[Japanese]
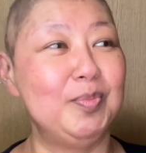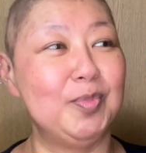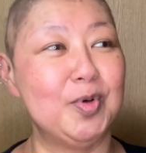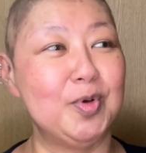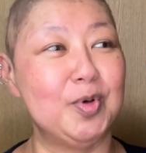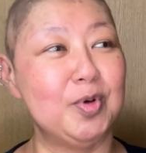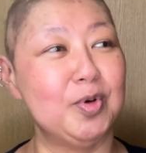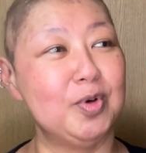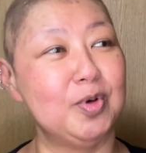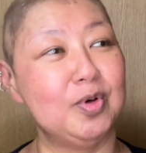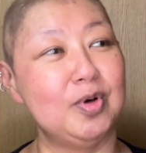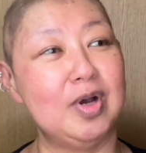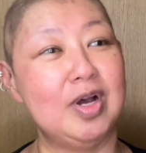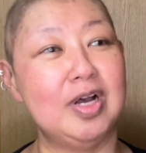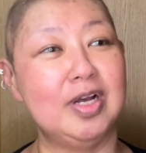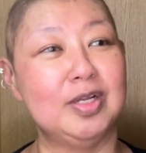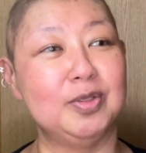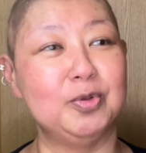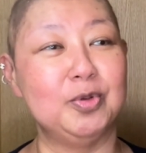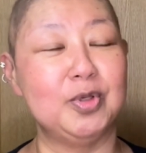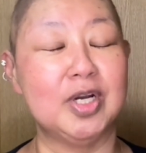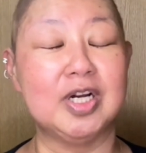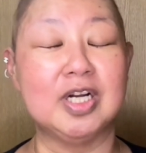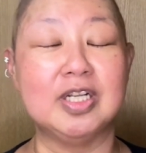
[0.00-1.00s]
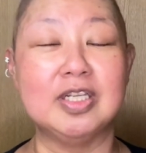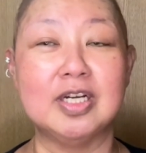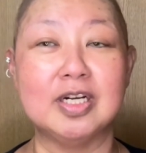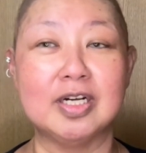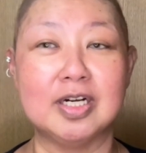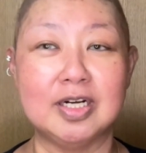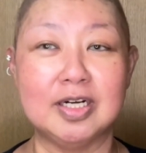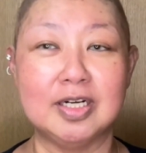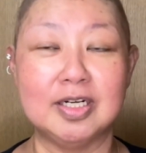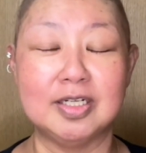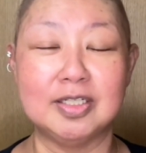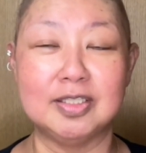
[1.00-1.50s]
もう、あの、なかな
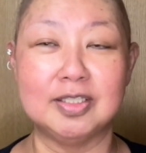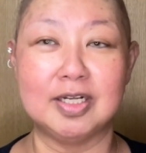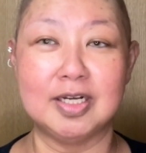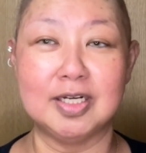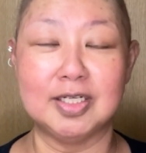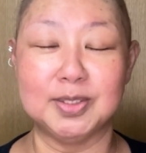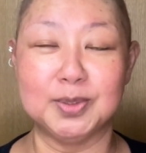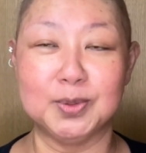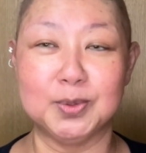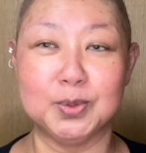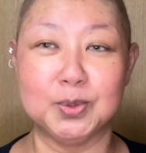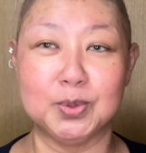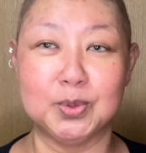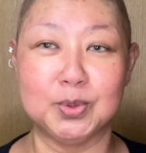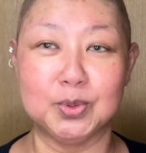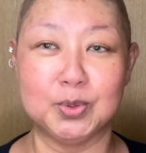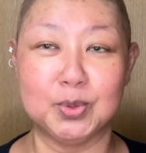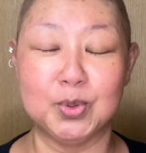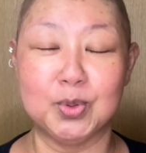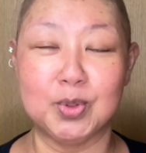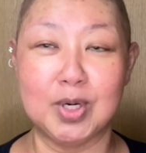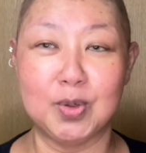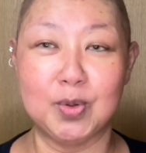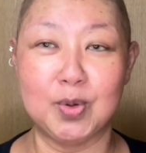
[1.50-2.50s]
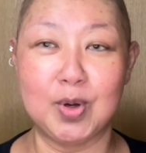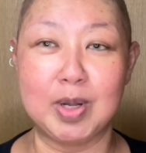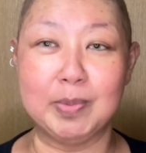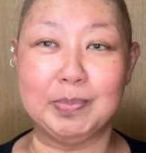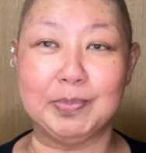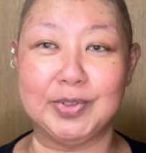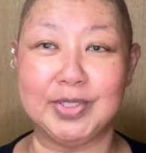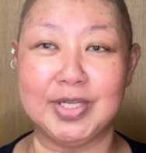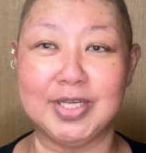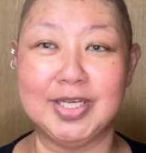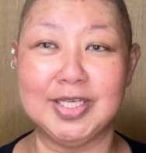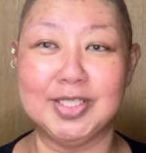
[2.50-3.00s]
か、あの、動画を
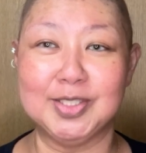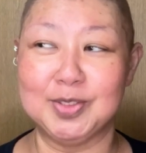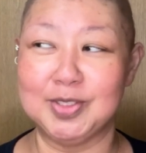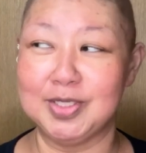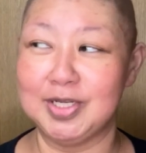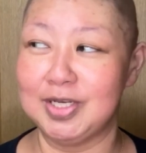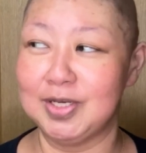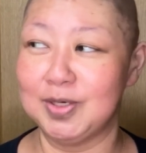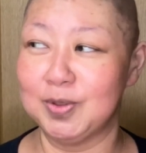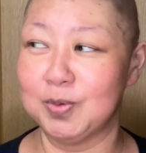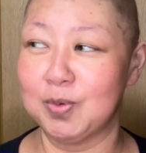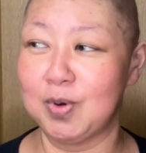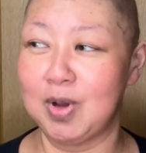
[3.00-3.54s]
アップできずに、